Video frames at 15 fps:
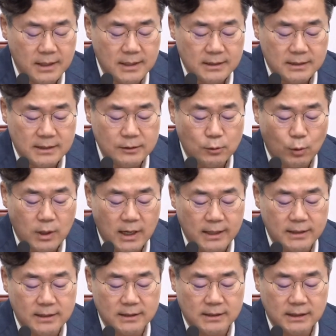
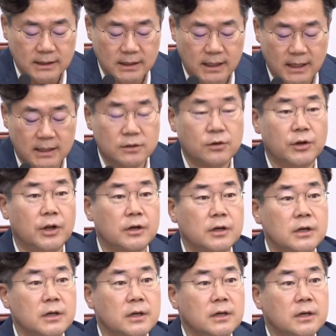신속한 징계안
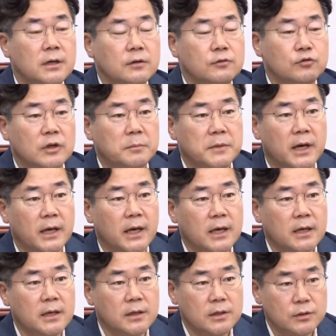처리를
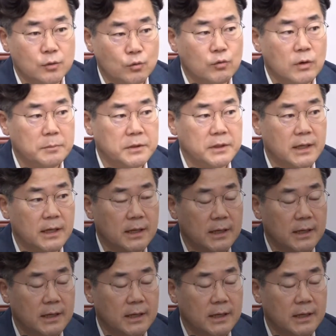국힘당에 촉구합니다.